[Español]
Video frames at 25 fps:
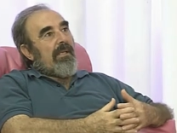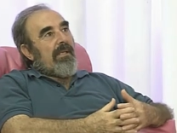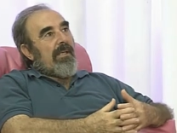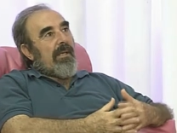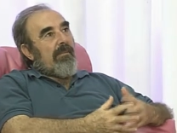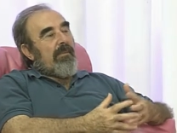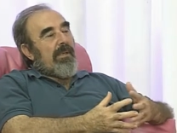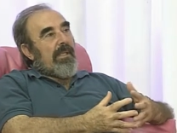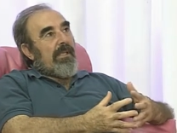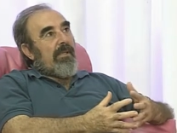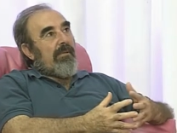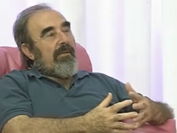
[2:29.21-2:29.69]
Ha
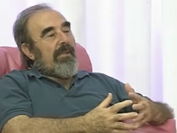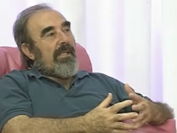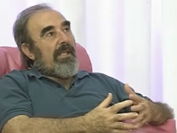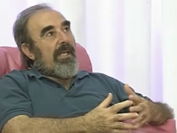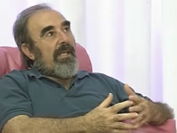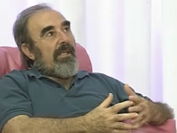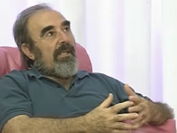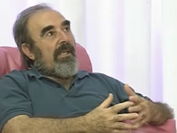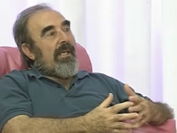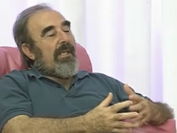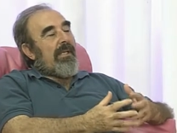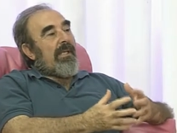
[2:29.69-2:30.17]
perdido
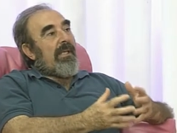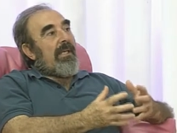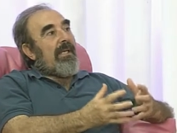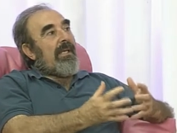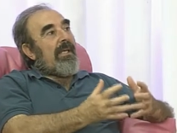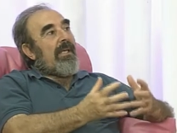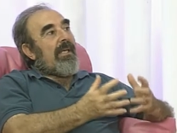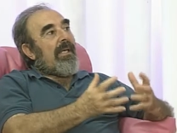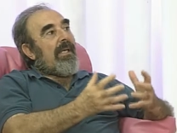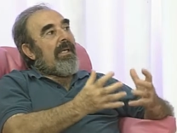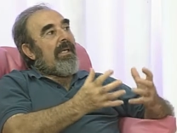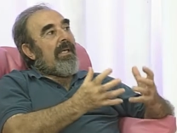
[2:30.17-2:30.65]
vitalidad
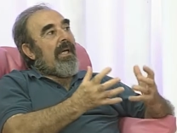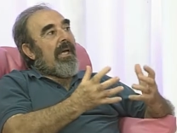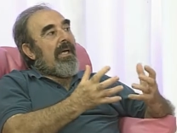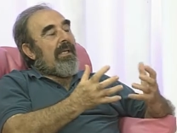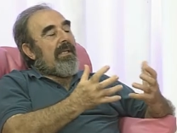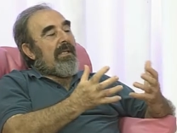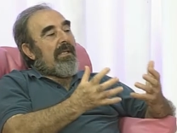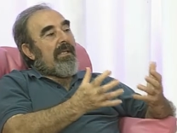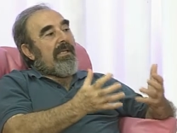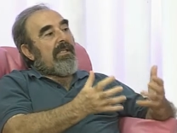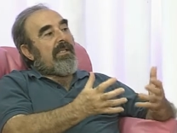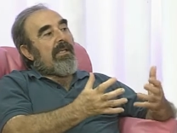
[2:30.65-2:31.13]
y
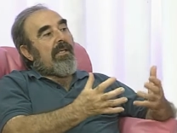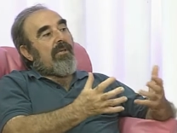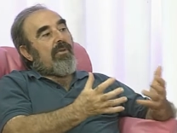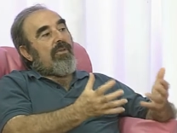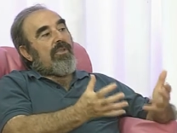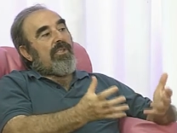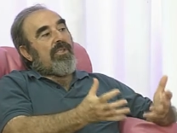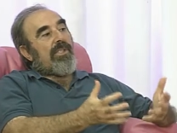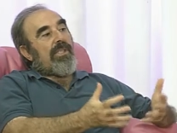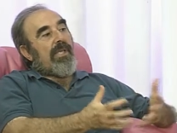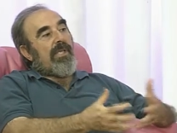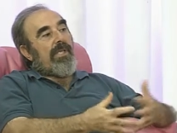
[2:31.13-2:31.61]
ante esa
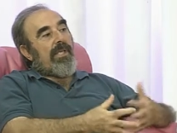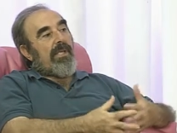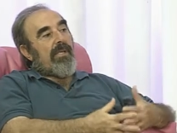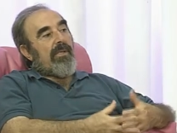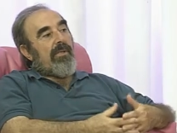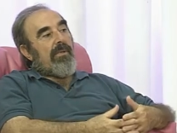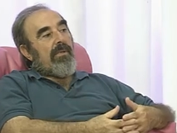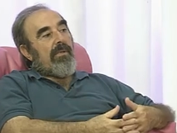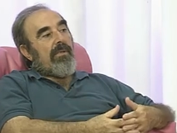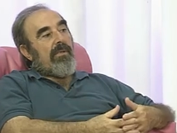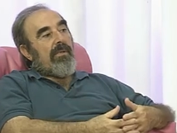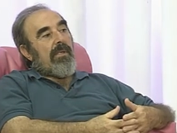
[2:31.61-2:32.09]

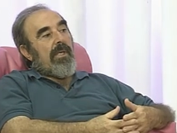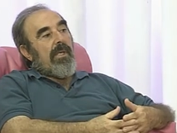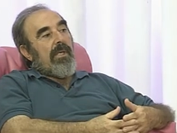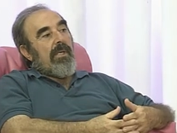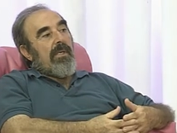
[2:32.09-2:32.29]
constatación